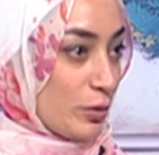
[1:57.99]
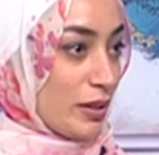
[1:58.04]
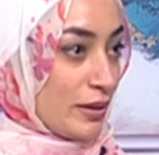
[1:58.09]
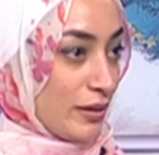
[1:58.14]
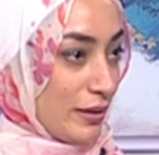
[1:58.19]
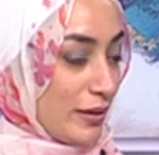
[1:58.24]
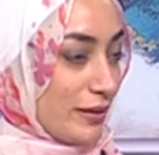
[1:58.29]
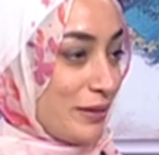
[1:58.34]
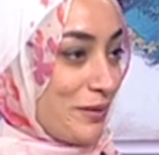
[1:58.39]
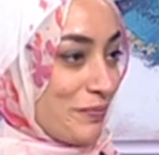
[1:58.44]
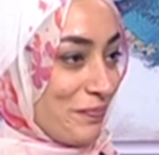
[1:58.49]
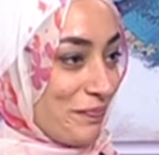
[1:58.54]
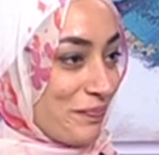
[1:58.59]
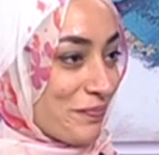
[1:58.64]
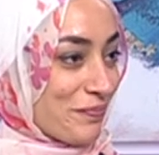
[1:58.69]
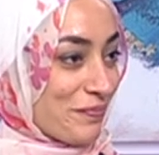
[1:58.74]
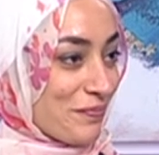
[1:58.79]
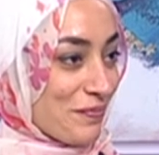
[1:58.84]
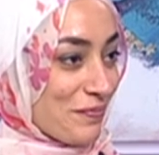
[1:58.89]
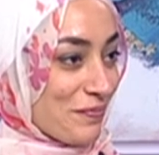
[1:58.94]
كده يعني
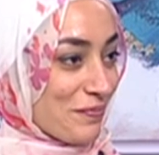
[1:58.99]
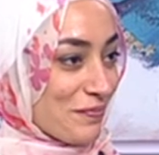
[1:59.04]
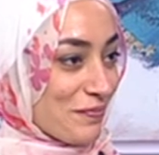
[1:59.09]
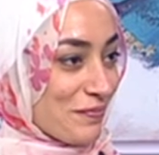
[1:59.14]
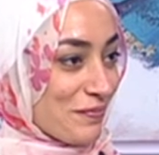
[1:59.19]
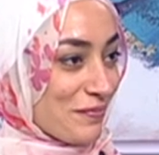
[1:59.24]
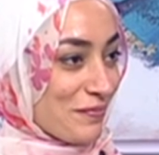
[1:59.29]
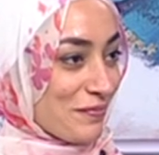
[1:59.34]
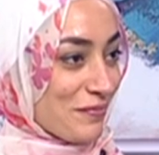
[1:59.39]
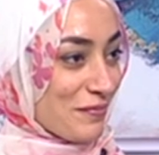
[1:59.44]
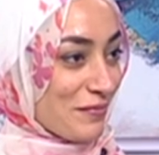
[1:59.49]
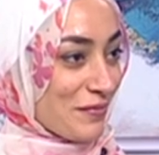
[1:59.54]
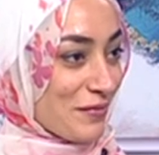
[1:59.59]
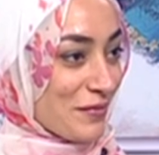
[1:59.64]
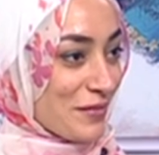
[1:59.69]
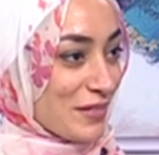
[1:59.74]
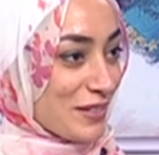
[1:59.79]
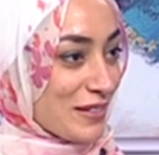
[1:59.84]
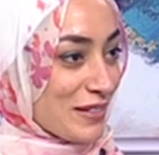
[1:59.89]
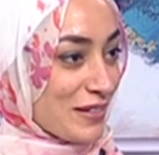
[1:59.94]

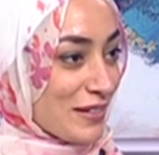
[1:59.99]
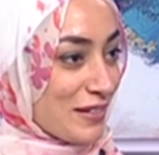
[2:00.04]
تمام